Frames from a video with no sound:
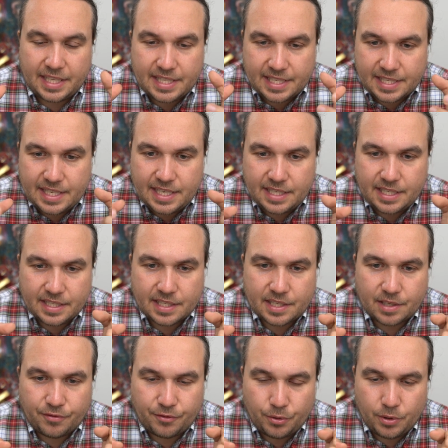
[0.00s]
Entziehen dieses
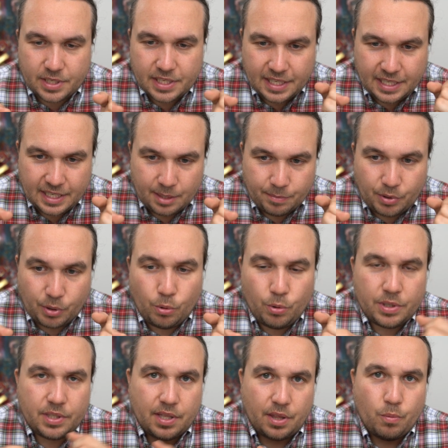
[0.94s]
Gefühls
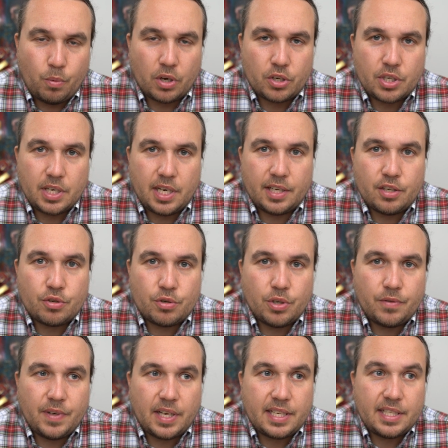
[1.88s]
beruht The Watcher ein
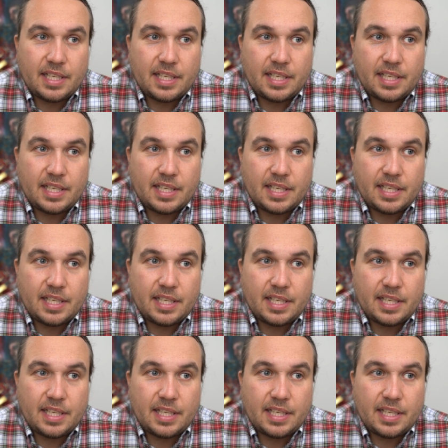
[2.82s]
Stück weit.